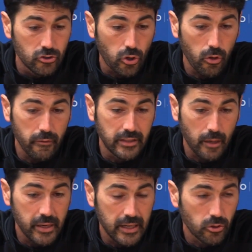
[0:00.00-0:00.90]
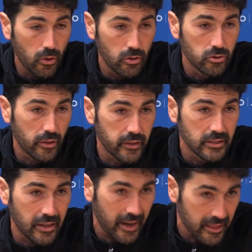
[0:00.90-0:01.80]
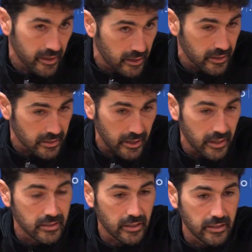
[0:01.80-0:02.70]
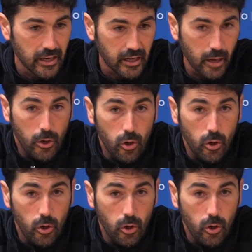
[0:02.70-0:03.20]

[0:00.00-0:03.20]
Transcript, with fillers: todo determina todo. Entonces, Racing es, la clave.